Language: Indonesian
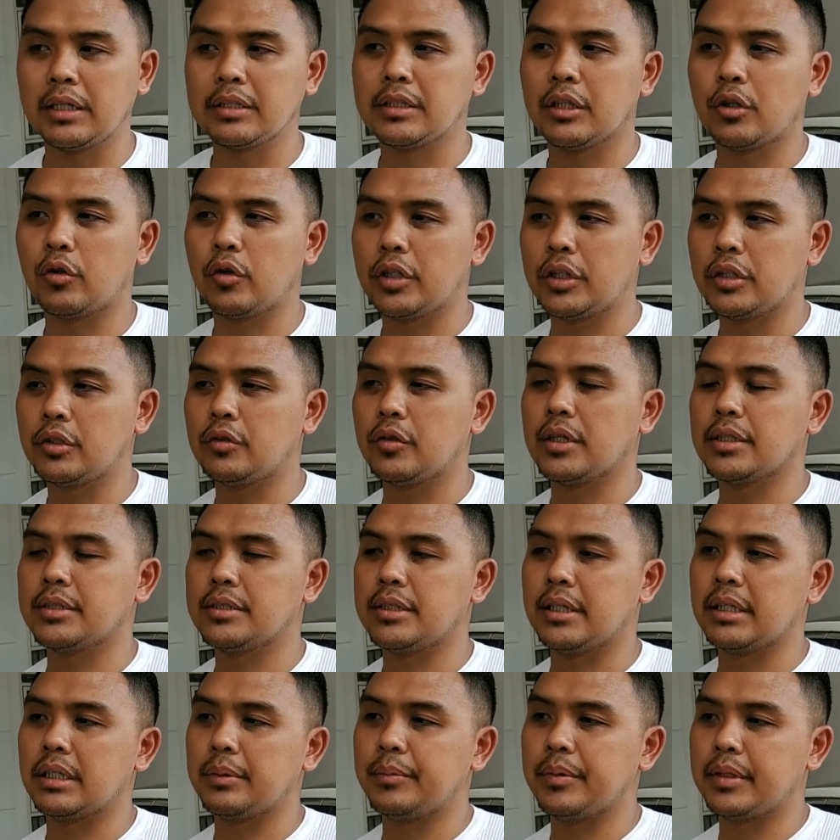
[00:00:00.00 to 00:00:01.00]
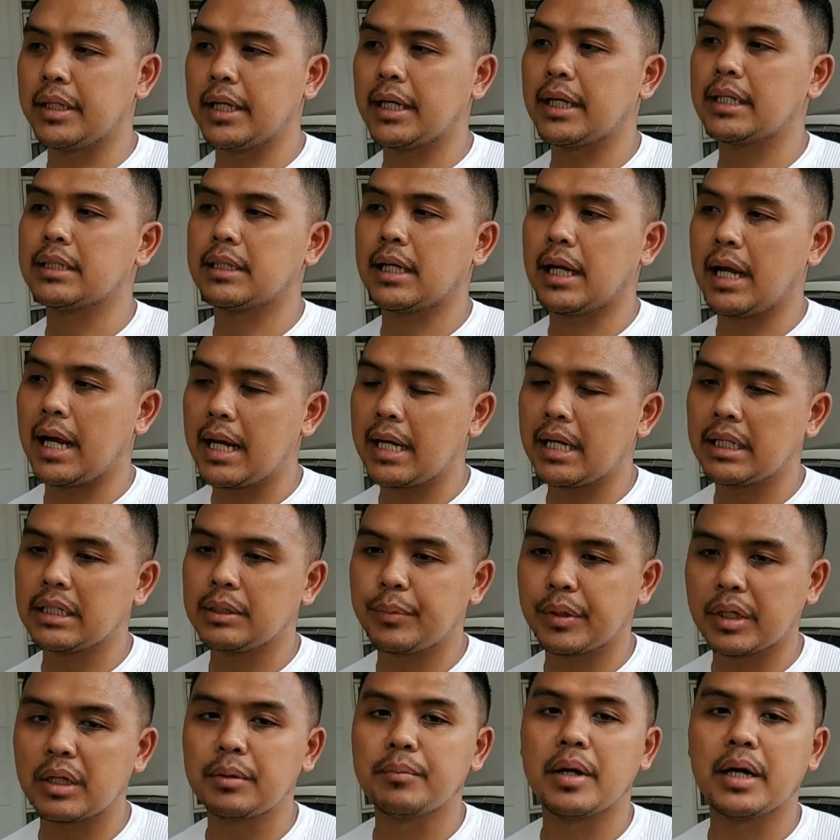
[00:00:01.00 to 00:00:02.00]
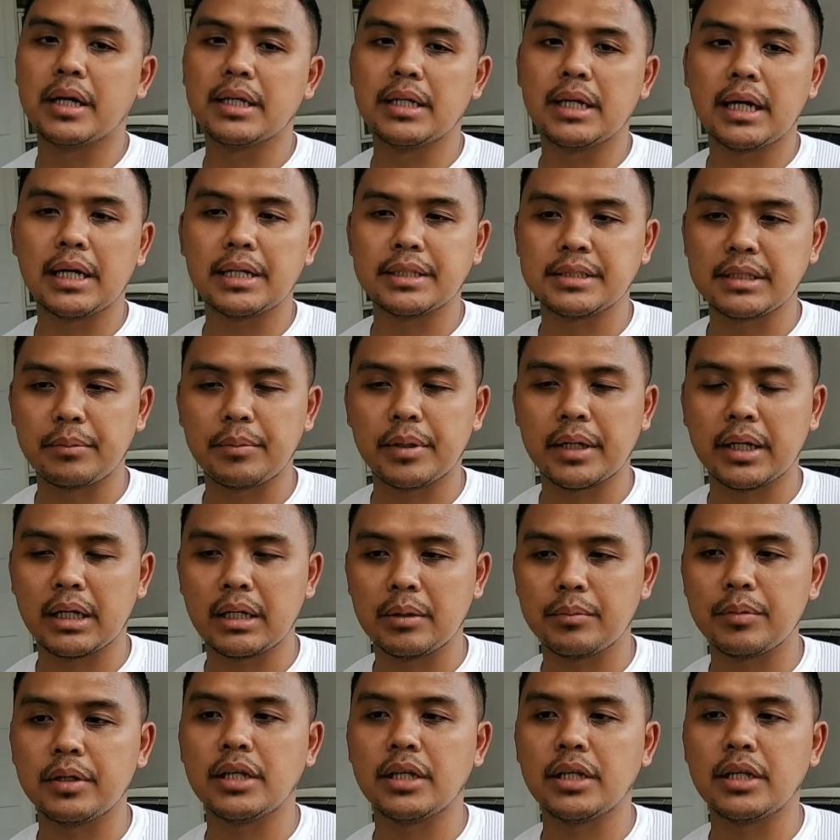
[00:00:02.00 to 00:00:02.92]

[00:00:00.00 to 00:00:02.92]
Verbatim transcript: dan itu juga sedang diminta keterangan dan perkembangannya akan disampaikan